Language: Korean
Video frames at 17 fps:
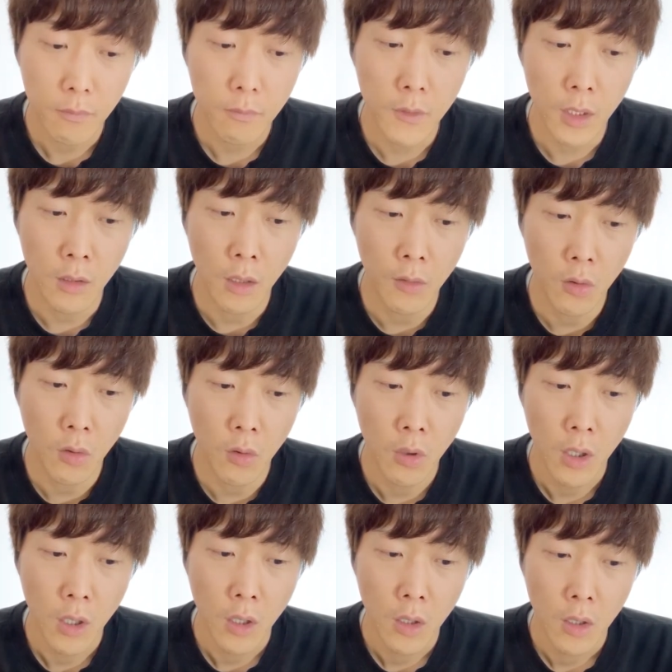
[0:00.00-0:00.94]
그래서
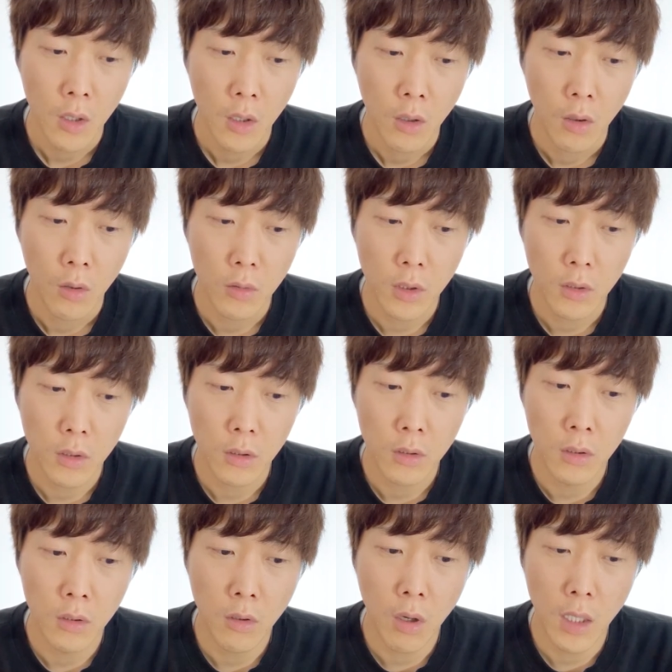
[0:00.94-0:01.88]
어쨌든
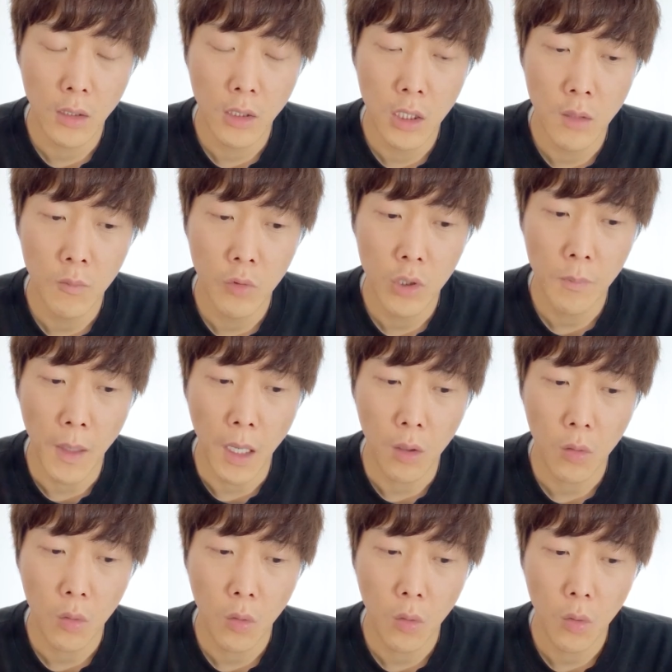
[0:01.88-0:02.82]
그러한 질문을
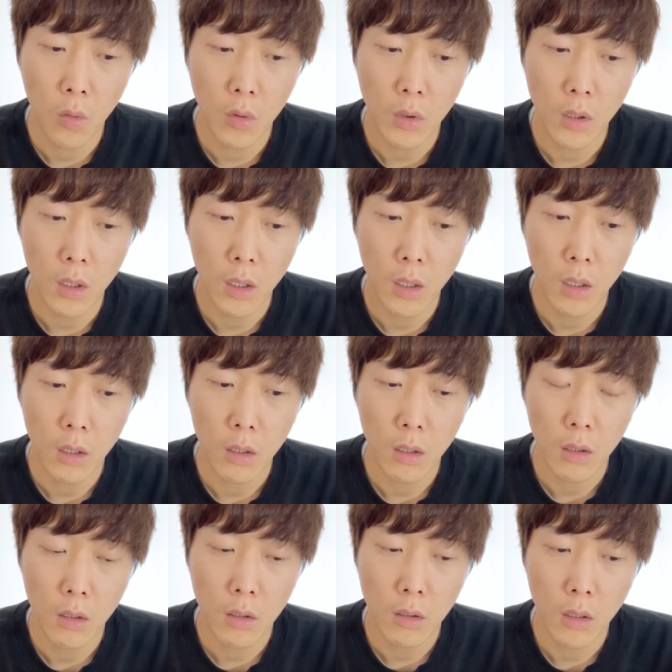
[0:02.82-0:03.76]
받고 그냥
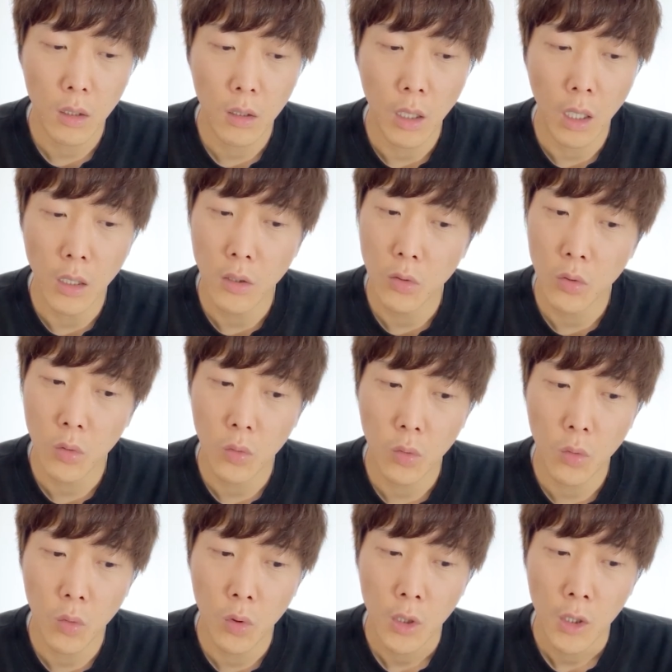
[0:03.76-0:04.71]
그냥
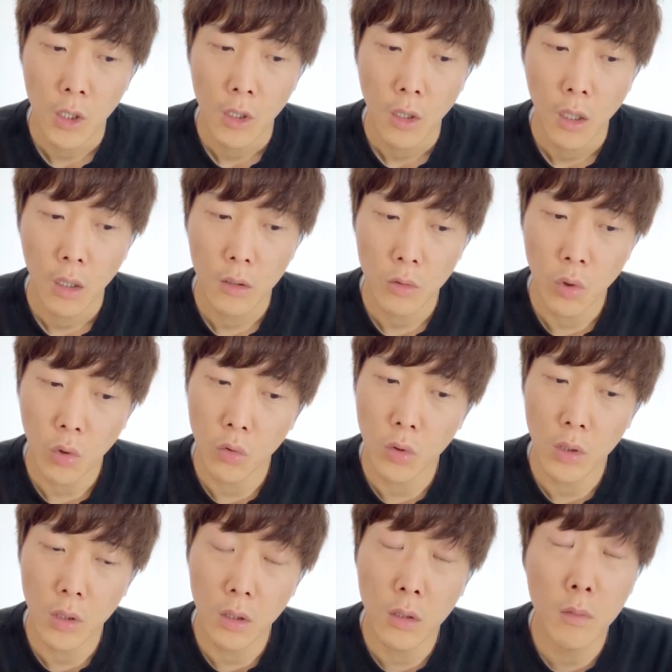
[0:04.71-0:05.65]
개인적으로 저도
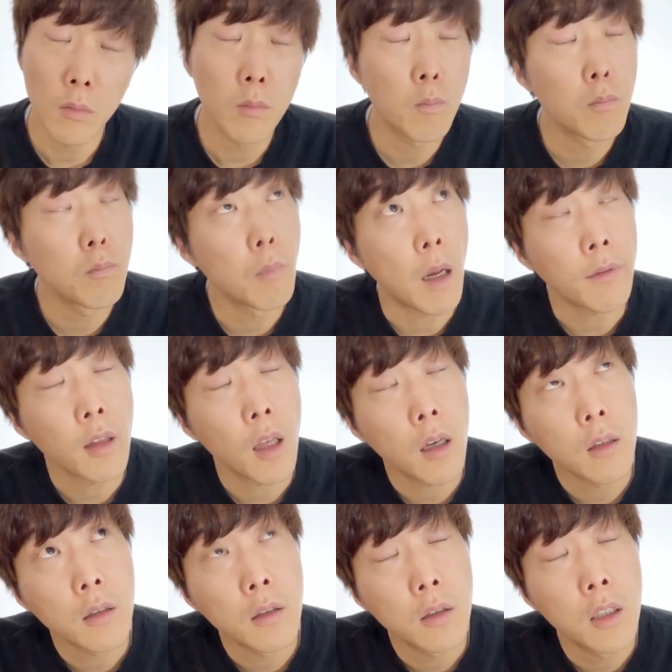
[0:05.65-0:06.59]
막상
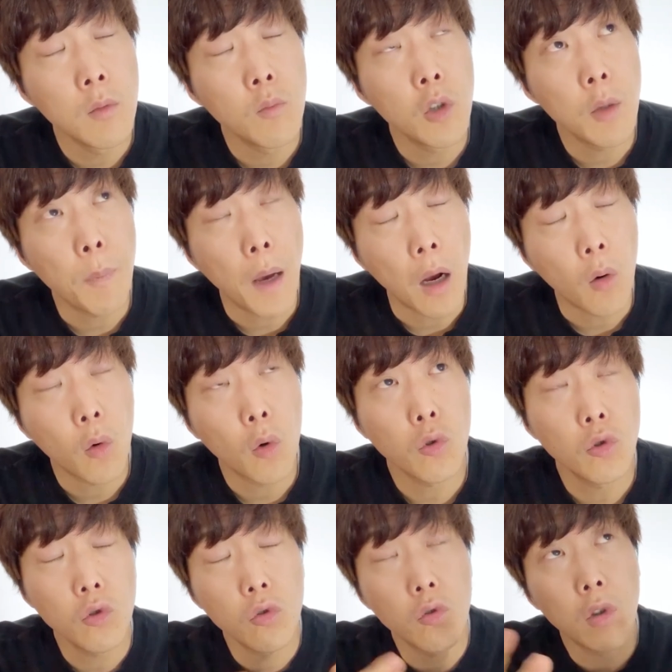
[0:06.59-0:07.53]
질문을 받고
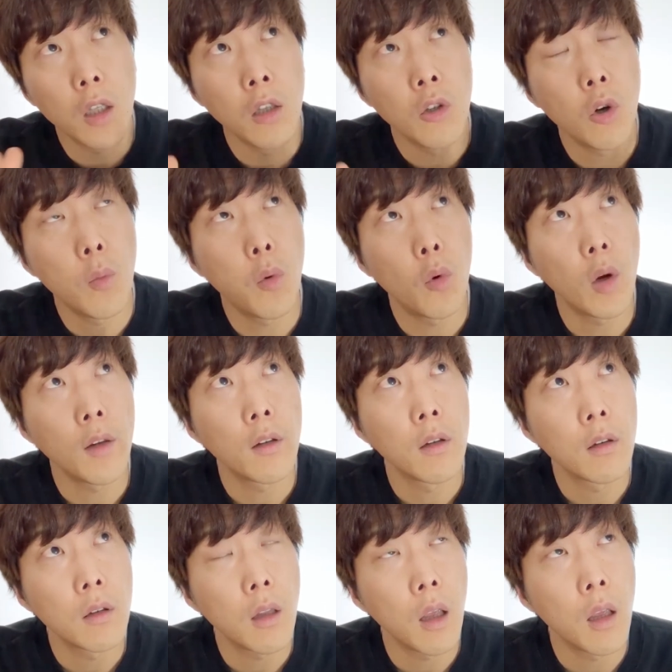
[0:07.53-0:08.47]
쭉 읽어보고 했을
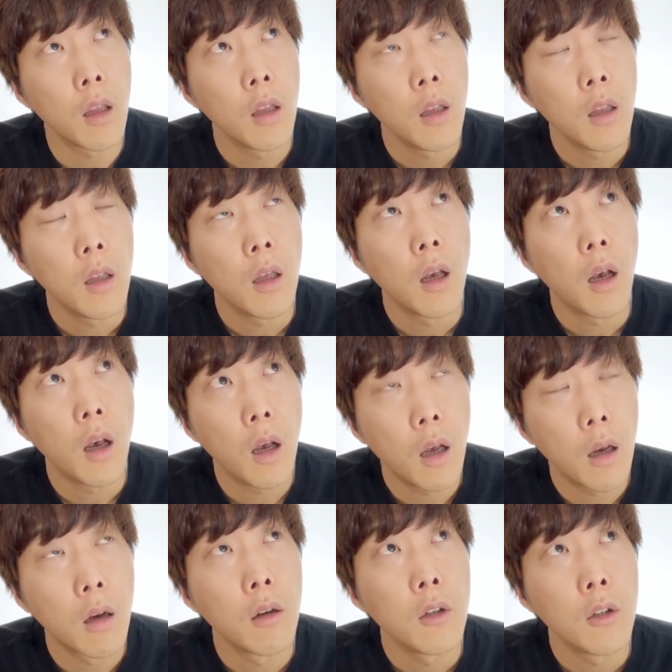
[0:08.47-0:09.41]
때 아